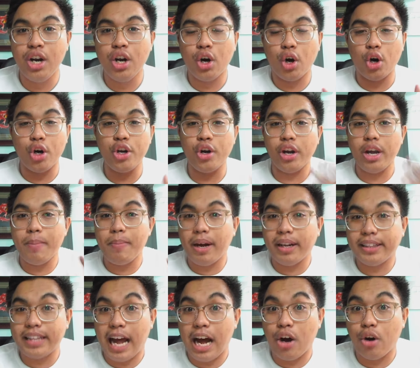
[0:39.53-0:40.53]
or yung ibang
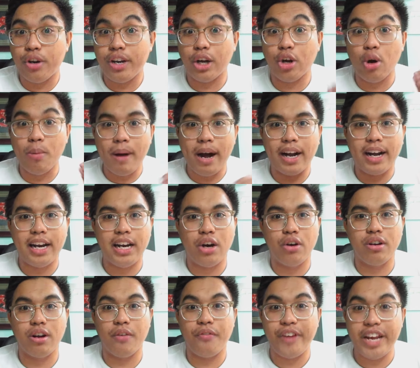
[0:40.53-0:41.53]
tao na gumagalaw
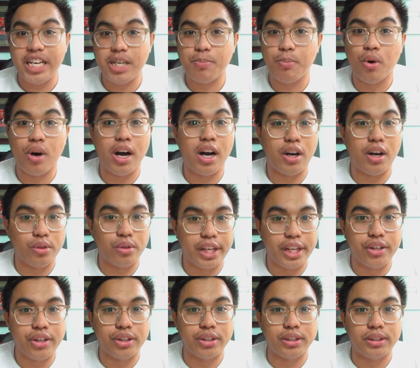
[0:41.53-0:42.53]
ng Facebook account na
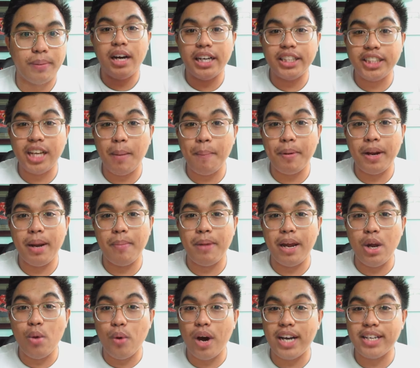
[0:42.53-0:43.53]
yon. At syempre,
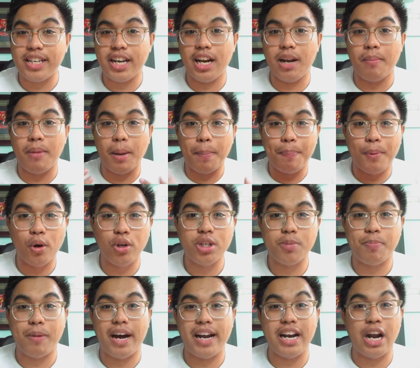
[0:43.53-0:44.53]
maiwasan na mag-post
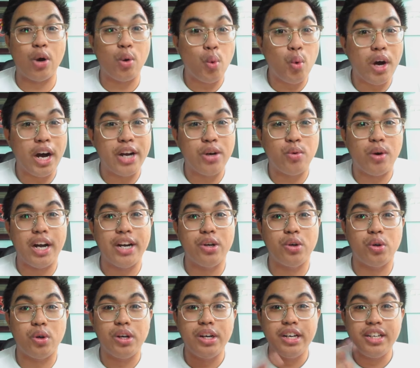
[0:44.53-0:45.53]
pa ng kung
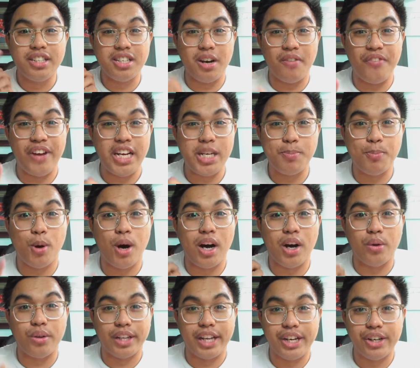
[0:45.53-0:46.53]
ano-ano sa Facebook
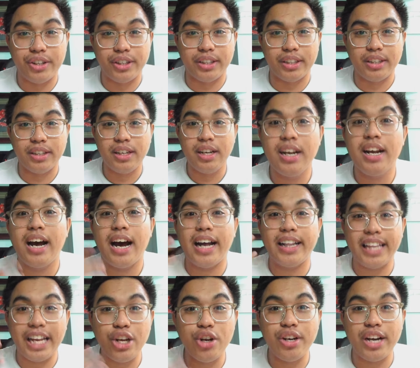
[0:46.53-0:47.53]
account na yon. At
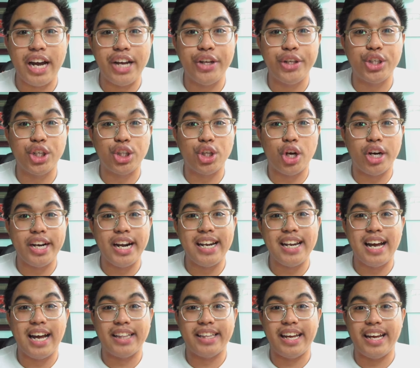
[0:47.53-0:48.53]
ayun nga yung tutorial
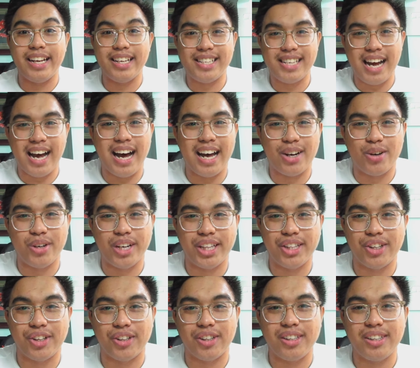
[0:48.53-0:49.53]
natin sa araw na
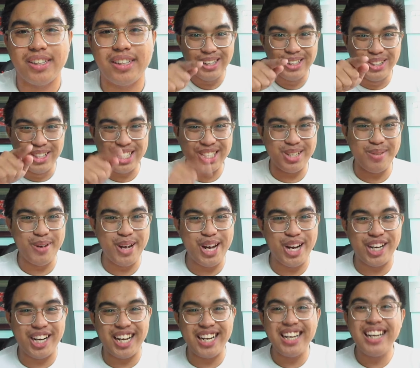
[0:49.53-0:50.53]
to. Gusto mo
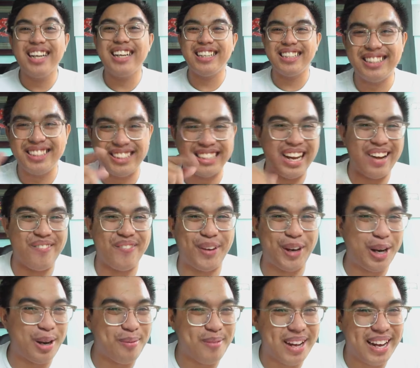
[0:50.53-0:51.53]
yan? Siyempre
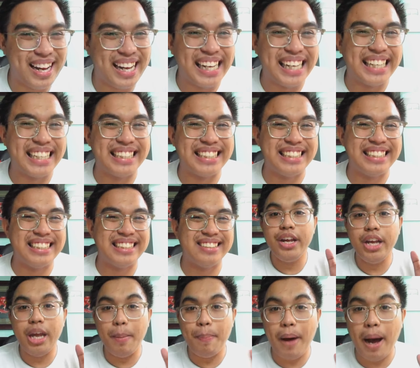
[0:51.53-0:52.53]
naman.
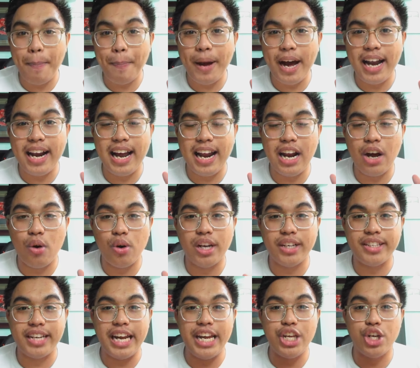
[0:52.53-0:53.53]
Ipapaalala ko lang
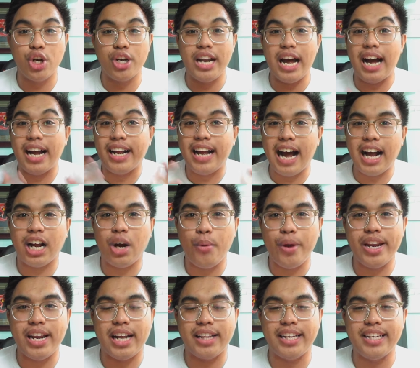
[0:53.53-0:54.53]
sa inyo na ang gagawin
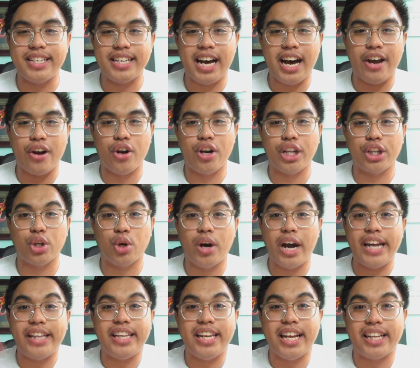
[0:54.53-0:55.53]
natin sa araw na to
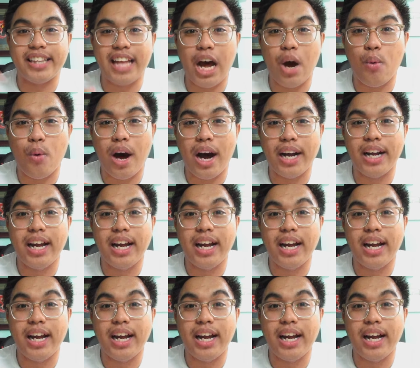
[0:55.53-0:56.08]
ay tinatawag